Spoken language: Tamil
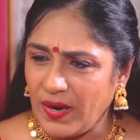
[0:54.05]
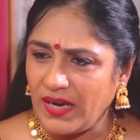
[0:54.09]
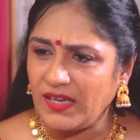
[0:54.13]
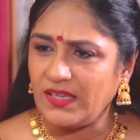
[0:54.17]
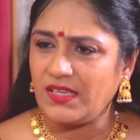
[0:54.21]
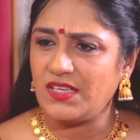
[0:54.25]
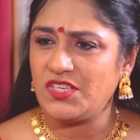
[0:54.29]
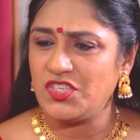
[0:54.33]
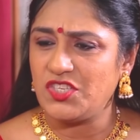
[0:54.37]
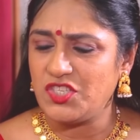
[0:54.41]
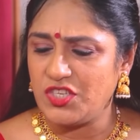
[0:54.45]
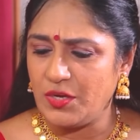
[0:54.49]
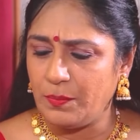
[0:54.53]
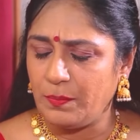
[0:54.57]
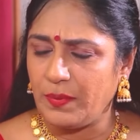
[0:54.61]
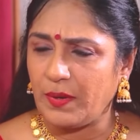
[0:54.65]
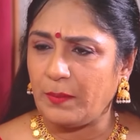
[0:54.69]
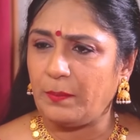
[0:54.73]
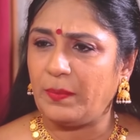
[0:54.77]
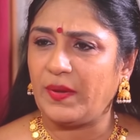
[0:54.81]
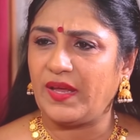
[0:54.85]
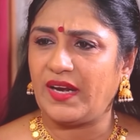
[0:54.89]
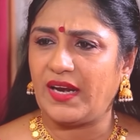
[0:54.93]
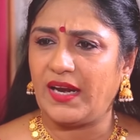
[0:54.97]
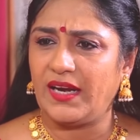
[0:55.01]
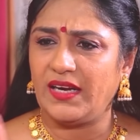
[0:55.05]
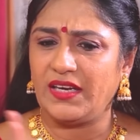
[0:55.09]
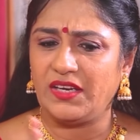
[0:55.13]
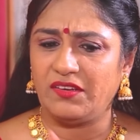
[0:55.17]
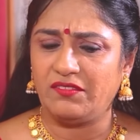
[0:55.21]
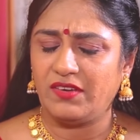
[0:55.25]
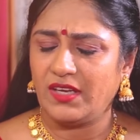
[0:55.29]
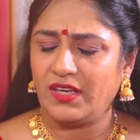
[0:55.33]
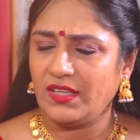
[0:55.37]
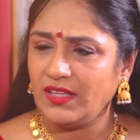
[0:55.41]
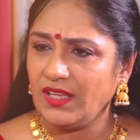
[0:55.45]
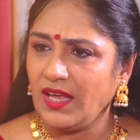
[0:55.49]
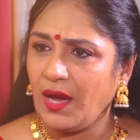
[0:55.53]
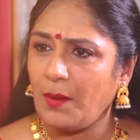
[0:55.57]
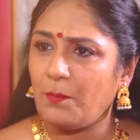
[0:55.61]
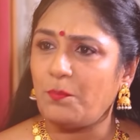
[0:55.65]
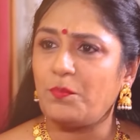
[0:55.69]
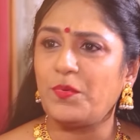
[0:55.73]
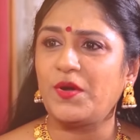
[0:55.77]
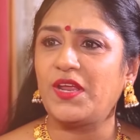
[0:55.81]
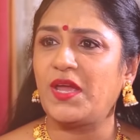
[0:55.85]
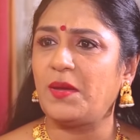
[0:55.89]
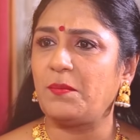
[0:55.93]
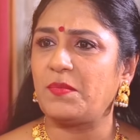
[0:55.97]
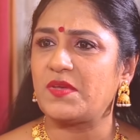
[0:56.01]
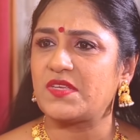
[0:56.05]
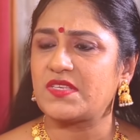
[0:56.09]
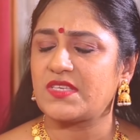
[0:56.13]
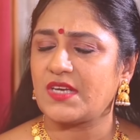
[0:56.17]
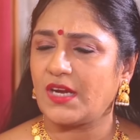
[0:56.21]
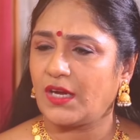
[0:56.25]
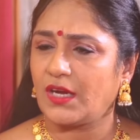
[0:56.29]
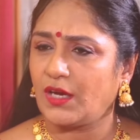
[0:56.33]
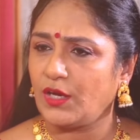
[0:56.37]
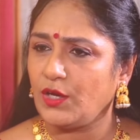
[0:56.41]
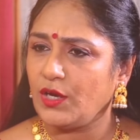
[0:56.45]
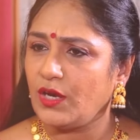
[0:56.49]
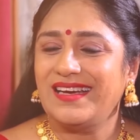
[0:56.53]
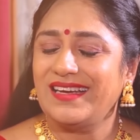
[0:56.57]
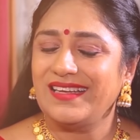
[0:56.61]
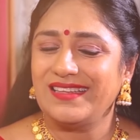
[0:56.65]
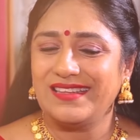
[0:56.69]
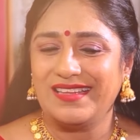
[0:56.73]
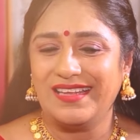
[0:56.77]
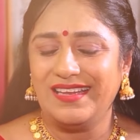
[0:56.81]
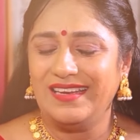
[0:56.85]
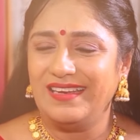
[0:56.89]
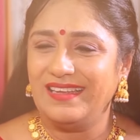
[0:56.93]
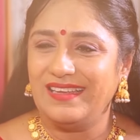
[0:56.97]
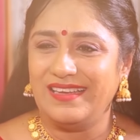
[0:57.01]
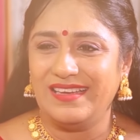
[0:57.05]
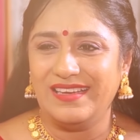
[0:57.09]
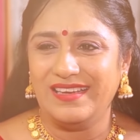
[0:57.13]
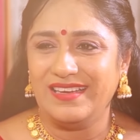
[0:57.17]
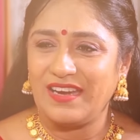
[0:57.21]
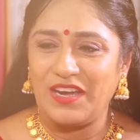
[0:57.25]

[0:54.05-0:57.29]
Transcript: படித்து ப்ரிப்பேர் ஆகிட்டு வந்து அப்படியே பேசுகிறாங்க அதனால்